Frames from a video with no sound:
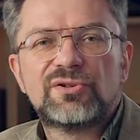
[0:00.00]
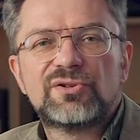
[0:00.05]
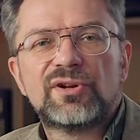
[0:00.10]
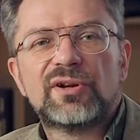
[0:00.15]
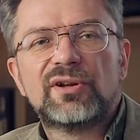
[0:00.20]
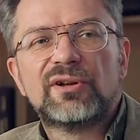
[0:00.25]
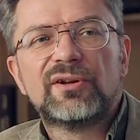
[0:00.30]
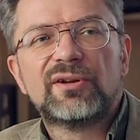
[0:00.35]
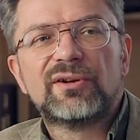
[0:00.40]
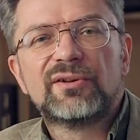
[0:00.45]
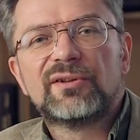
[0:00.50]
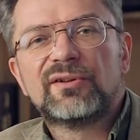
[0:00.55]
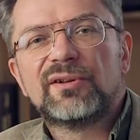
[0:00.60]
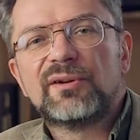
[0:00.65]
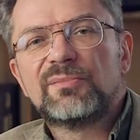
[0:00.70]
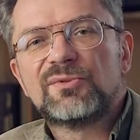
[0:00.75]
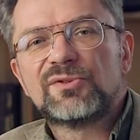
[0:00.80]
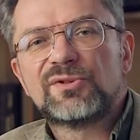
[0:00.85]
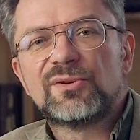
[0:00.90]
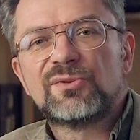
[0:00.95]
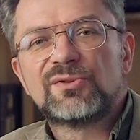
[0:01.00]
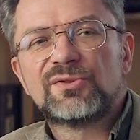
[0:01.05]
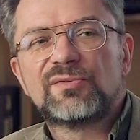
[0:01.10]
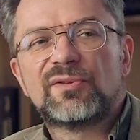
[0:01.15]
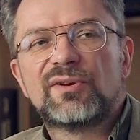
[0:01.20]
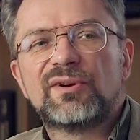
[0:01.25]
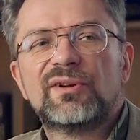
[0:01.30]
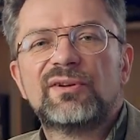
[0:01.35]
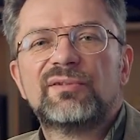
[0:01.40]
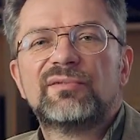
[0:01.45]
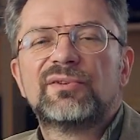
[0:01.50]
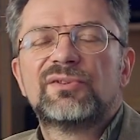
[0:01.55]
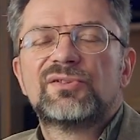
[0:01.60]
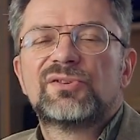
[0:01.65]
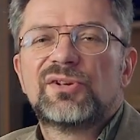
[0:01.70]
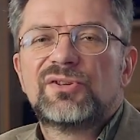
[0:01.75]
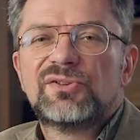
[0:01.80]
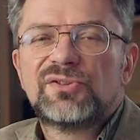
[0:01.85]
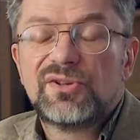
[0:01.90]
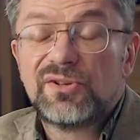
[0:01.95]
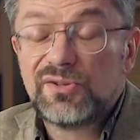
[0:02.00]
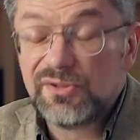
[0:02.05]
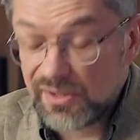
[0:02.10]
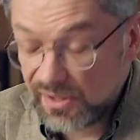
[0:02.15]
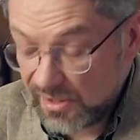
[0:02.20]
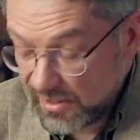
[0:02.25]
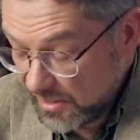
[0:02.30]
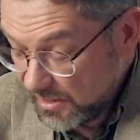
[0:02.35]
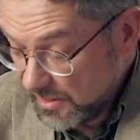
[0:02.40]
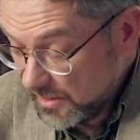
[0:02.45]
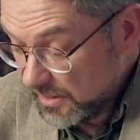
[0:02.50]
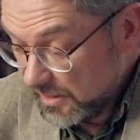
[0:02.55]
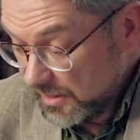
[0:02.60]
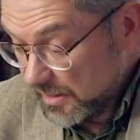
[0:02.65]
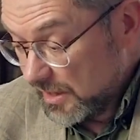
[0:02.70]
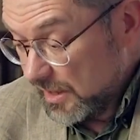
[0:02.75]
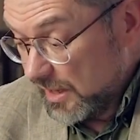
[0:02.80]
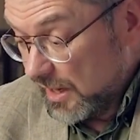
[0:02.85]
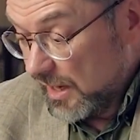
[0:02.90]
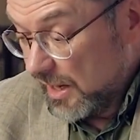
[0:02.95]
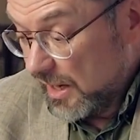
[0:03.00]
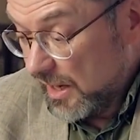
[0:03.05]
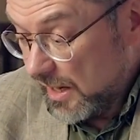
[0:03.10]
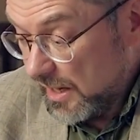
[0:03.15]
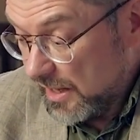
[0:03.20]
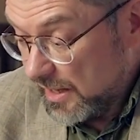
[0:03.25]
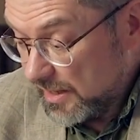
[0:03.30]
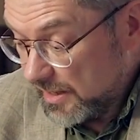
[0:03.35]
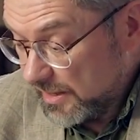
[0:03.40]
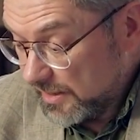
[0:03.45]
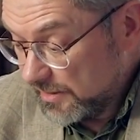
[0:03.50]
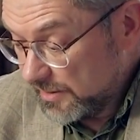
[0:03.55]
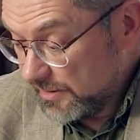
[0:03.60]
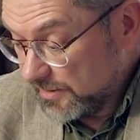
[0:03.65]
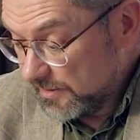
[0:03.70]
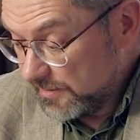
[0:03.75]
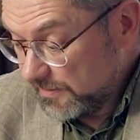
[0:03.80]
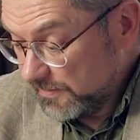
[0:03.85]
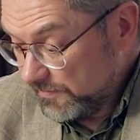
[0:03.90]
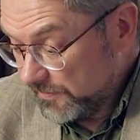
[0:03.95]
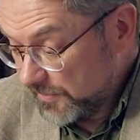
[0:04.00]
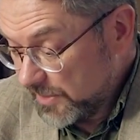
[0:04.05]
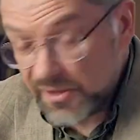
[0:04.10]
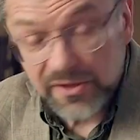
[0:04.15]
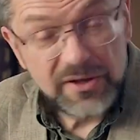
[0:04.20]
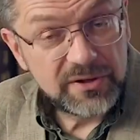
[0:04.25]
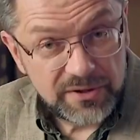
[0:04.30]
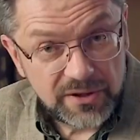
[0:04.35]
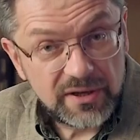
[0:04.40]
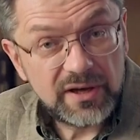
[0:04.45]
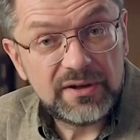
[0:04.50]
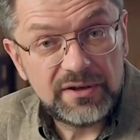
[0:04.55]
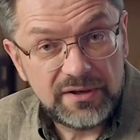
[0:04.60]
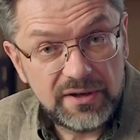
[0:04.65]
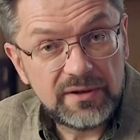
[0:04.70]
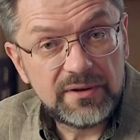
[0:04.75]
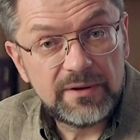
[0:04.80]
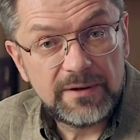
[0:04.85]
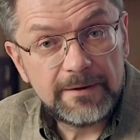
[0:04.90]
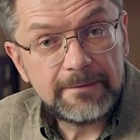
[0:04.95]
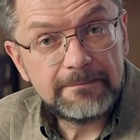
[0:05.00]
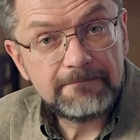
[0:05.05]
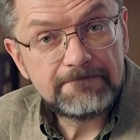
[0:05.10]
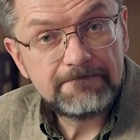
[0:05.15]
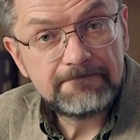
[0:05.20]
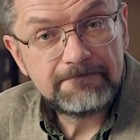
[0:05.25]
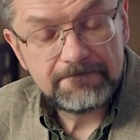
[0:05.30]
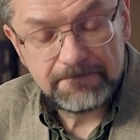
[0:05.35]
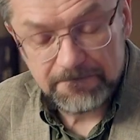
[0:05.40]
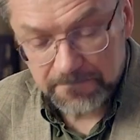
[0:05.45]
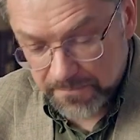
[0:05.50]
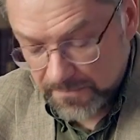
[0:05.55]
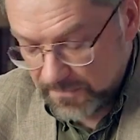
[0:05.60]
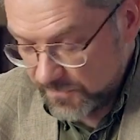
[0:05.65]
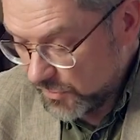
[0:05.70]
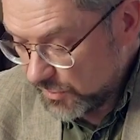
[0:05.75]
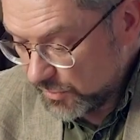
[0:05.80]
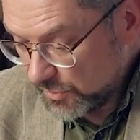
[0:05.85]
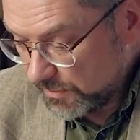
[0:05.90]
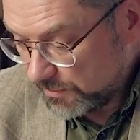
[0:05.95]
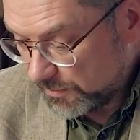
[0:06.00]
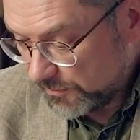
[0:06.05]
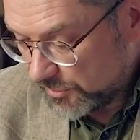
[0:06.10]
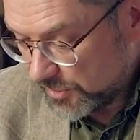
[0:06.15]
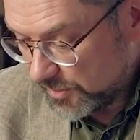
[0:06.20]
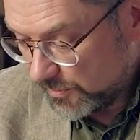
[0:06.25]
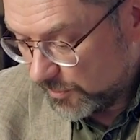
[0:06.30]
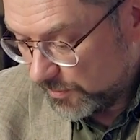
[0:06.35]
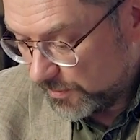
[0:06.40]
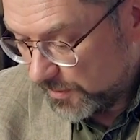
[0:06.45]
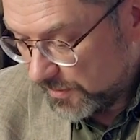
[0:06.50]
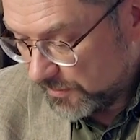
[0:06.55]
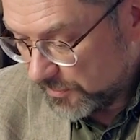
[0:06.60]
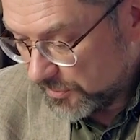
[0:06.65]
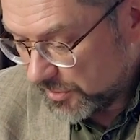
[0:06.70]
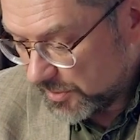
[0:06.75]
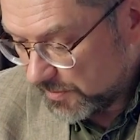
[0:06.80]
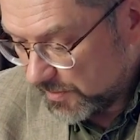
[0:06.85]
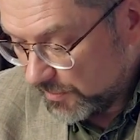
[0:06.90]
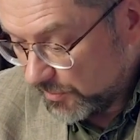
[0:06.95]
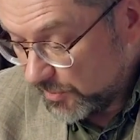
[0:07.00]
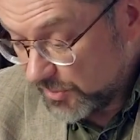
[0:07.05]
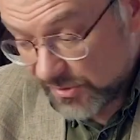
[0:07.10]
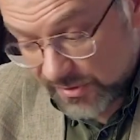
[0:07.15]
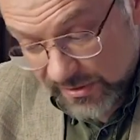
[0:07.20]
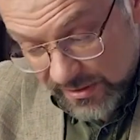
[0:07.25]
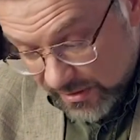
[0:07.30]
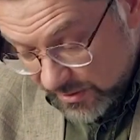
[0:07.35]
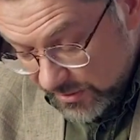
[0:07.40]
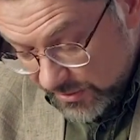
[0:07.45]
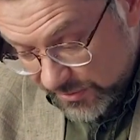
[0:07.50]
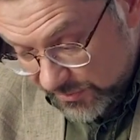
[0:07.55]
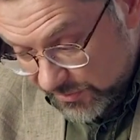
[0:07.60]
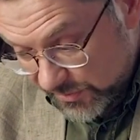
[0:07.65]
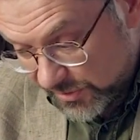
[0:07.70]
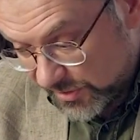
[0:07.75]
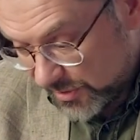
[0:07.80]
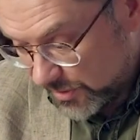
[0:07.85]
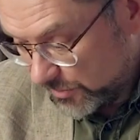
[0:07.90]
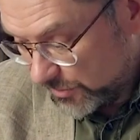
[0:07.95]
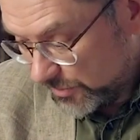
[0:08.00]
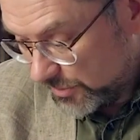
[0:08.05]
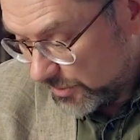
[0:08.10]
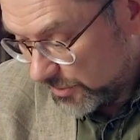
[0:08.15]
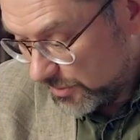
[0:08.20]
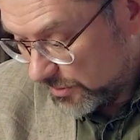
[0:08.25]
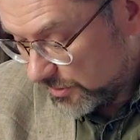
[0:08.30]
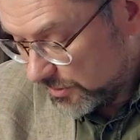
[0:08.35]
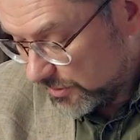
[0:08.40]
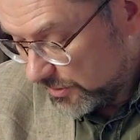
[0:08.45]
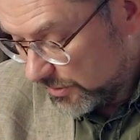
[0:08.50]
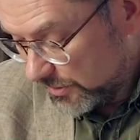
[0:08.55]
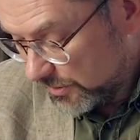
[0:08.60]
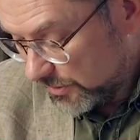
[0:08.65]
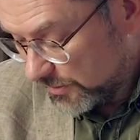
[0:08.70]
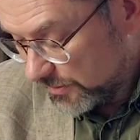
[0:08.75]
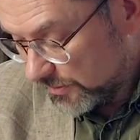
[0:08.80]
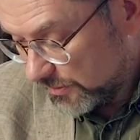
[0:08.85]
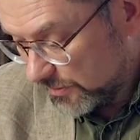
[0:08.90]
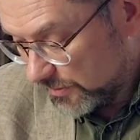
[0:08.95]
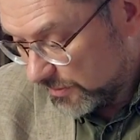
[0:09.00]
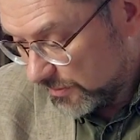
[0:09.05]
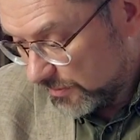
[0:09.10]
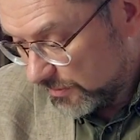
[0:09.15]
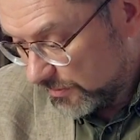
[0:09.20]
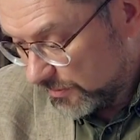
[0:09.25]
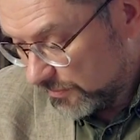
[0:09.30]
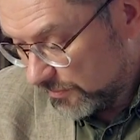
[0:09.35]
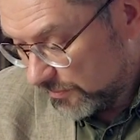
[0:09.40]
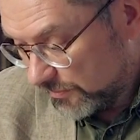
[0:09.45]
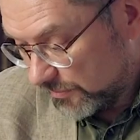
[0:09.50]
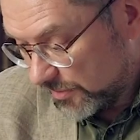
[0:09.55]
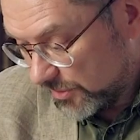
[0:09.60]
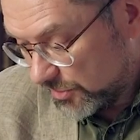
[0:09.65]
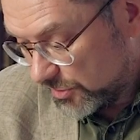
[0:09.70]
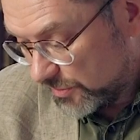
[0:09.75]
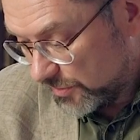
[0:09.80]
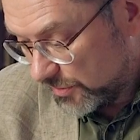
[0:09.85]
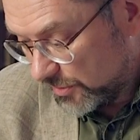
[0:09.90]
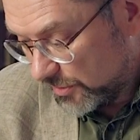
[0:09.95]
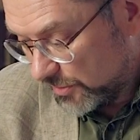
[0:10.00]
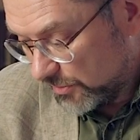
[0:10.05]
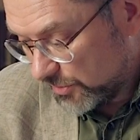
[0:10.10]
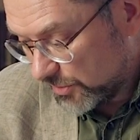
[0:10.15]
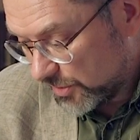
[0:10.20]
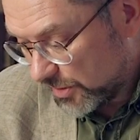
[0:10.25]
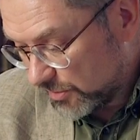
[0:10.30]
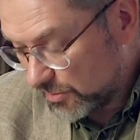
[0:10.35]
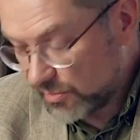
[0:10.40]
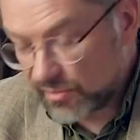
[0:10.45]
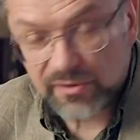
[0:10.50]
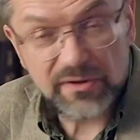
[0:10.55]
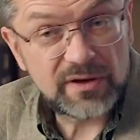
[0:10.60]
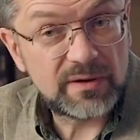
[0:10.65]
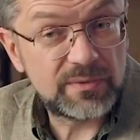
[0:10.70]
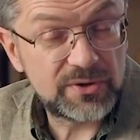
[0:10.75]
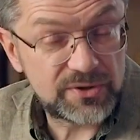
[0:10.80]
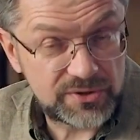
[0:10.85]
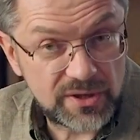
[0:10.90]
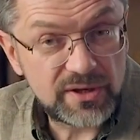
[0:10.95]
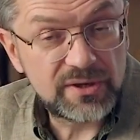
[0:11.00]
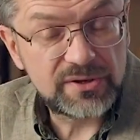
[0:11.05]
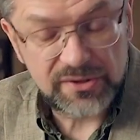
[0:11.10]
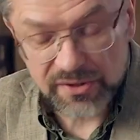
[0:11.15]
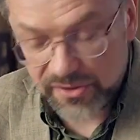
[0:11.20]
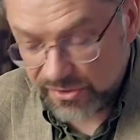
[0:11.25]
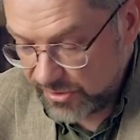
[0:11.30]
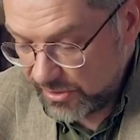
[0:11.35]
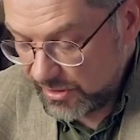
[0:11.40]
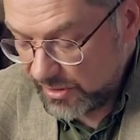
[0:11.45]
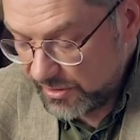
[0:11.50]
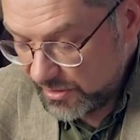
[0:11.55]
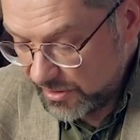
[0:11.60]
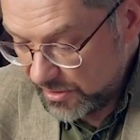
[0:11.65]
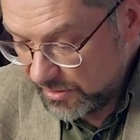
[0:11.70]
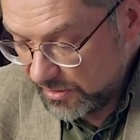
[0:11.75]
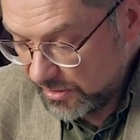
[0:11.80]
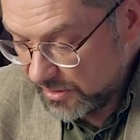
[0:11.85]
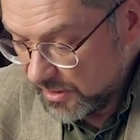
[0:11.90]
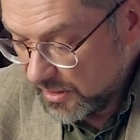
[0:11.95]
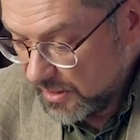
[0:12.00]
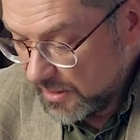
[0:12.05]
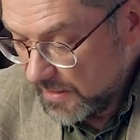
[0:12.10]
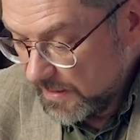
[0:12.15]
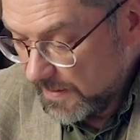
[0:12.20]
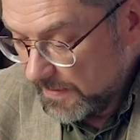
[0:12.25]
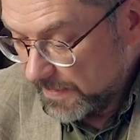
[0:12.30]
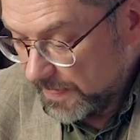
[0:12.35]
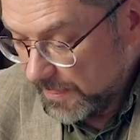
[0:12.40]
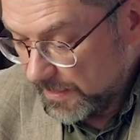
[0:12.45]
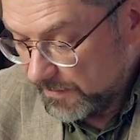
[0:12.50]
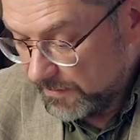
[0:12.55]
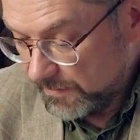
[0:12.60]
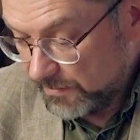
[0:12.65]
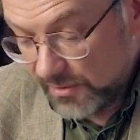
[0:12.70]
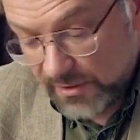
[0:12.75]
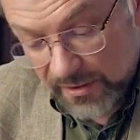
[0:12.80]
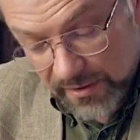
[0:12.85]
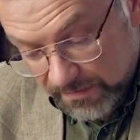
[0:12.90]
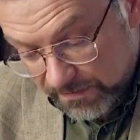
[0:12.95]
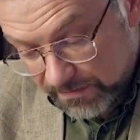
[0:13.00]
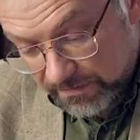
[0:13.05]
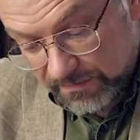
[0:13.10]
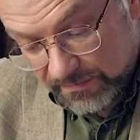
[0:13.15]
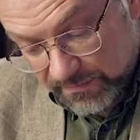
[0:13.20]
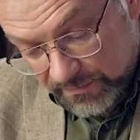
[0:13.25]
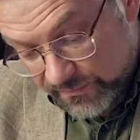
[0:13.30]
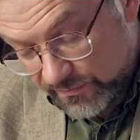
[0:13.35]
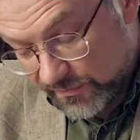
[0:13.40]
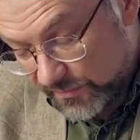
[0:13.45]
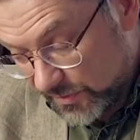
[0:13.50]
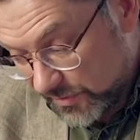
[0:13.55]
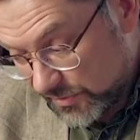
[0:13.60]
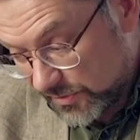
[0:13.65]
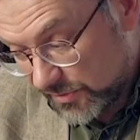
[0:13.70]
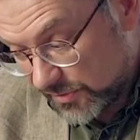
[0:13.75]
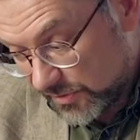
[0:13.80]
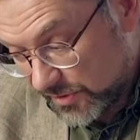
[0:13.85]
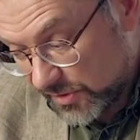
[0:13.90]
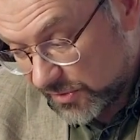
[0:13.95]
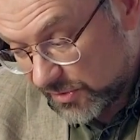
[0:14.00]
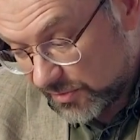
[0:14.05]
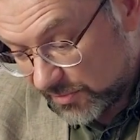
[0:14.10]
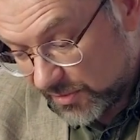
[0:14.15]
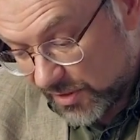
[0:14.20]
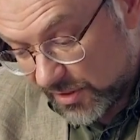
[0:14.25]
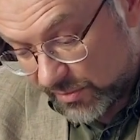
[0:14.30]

начальник, там, не знаю, сварливые соседи, а э, какие-то гонения. Судя по всему, Павла самого изгнали из Фессалоник, и, э, очевидно, люди, которые там остались, христиане, они были, скажем